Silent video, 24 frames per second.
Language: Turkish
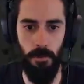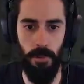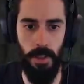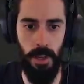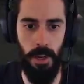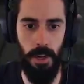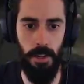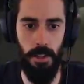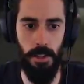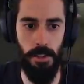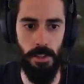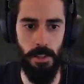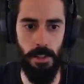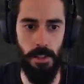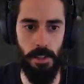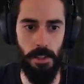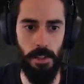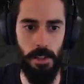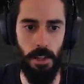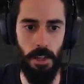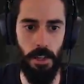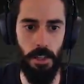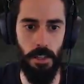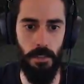Neredesiniz
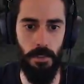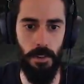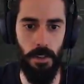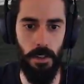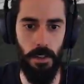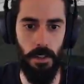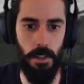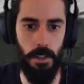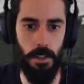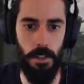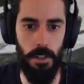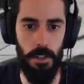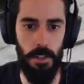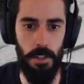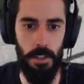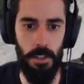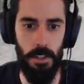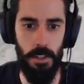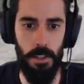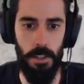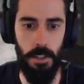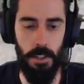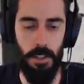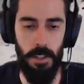ki acaba?
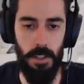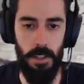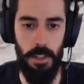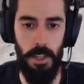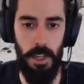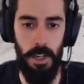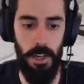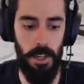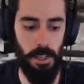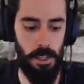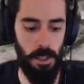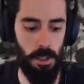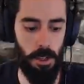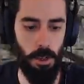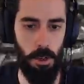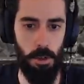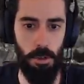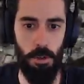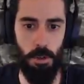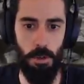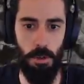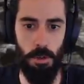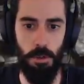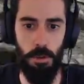Nereye
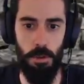sıkıyorsunuz?